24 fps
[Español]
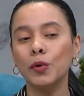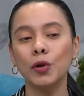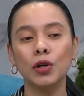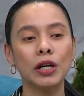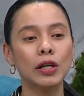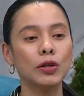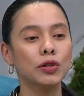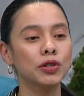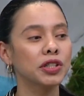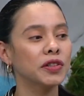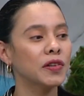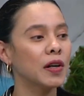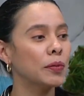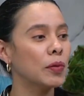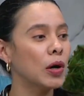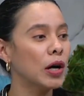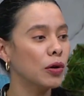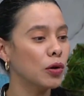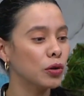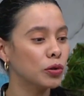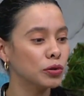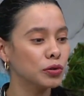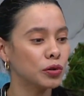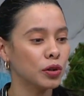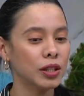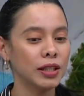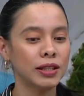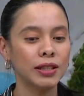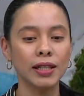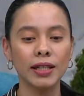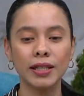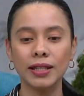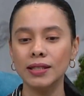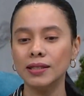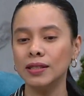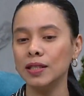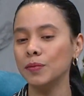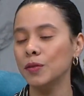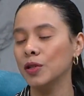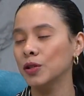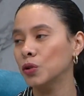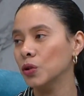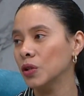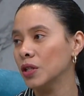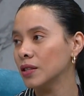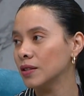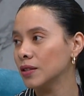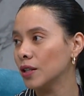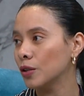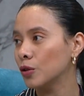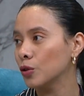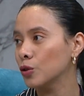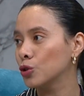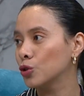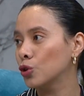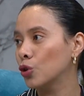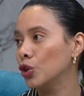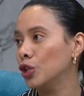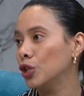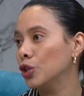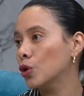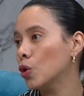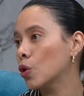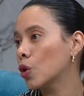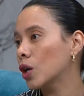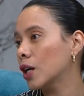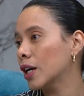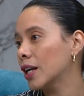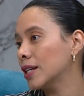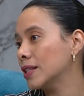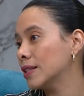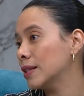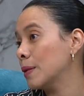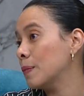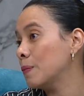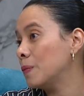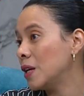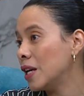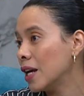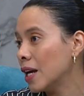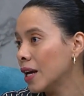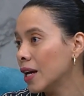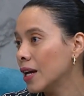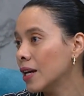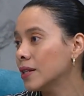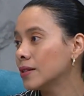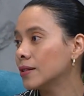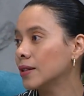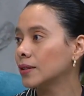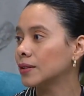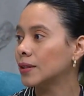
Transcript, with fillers: porque lo llevamos a los controles de crecimiento y desarrollo y no crecen bien,